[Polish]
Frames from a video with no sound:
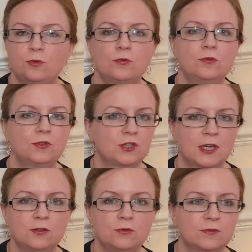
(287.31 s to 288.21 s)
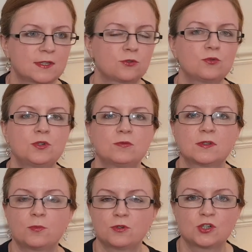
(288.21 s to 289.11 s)
półcieniu, zarzucił
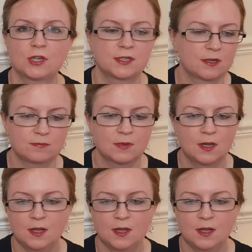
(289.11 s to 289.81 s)
spojrzeniem